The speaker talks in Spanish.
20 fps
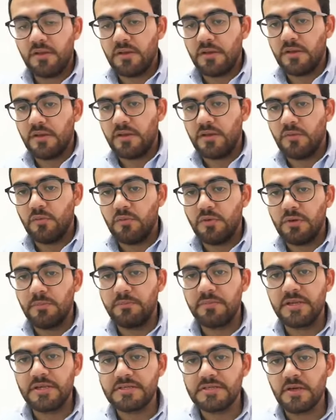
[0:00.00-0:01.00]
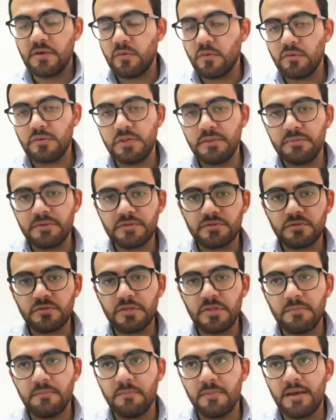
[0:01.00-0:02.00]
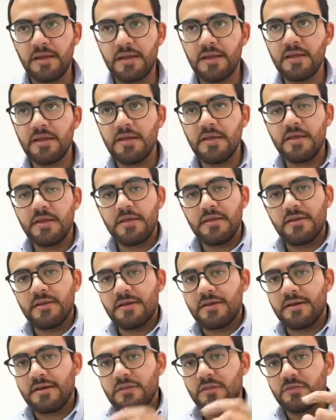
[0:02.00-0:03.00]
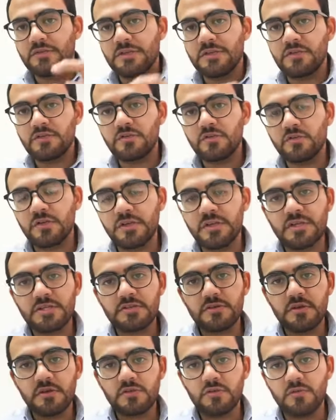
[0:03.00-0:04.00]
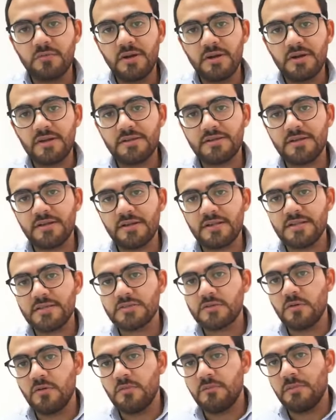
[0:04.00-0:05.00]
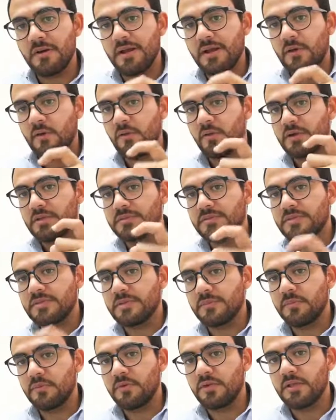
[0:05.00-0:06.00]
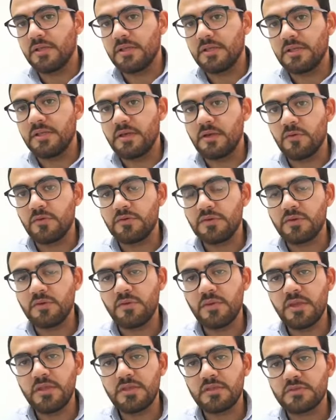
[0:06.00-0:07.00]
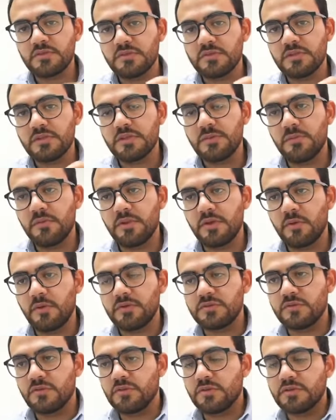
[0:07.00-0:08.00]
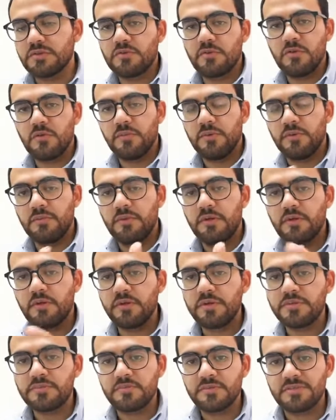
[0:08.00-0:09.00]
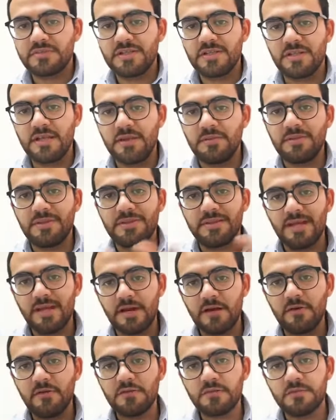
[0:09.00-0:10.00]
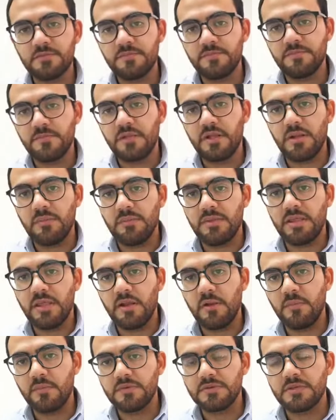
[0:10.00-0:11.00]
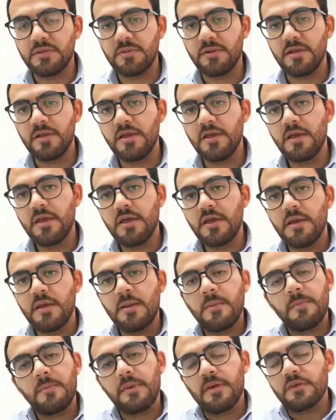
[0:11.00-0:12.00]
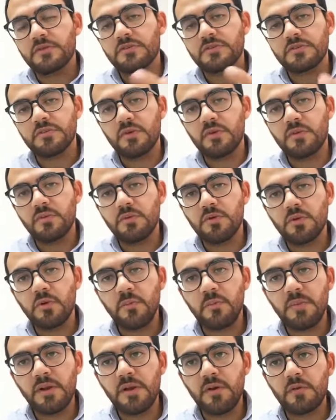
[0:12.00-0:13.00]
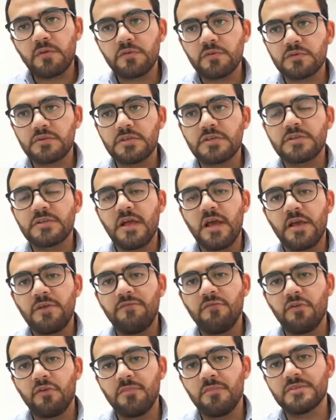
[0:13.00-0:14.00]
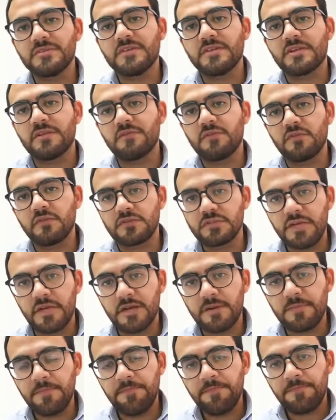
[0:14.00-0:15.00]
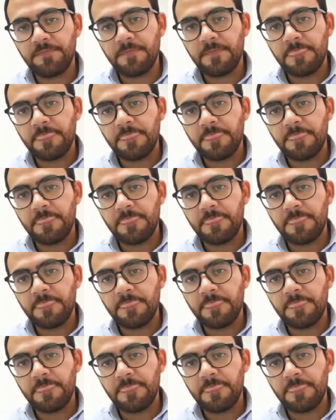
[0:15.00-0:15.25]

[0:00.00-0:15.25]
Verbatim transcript: eh, una empresa o una persona para reducir su, riesgo, su margen de riesgo para con este tipo de, contribuyentes, este tipo de cuestiones. ¿no? Lo primero es pues, evitarlos en la medida de lo posible, pero esto se vuelve muy complejo, entonces hay formas de reforzar